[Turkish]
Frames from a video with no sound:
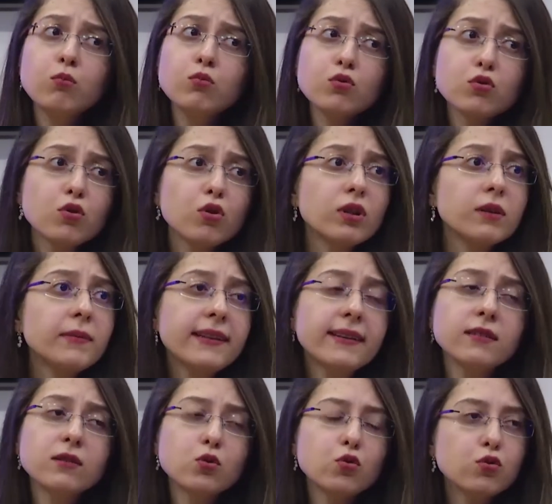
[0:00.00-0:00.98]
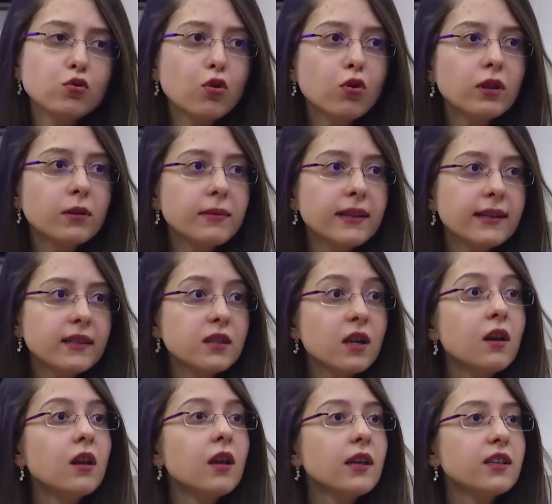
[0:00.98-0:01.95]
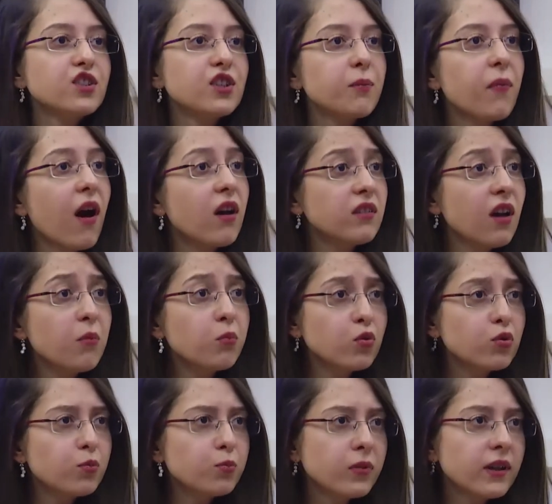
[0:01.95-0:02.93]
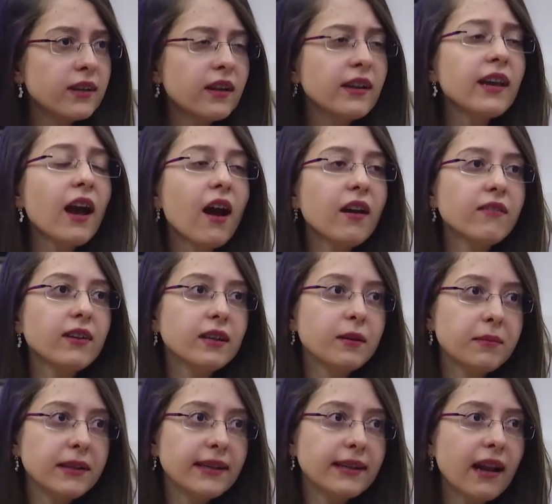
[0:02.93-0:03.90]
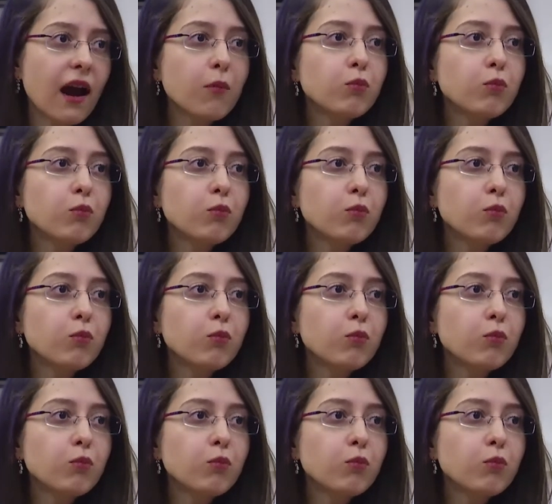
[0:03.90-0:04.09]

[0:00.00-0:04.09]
Muz olabilir, süt olabilir, işte badem gruplarına yer verebilirler.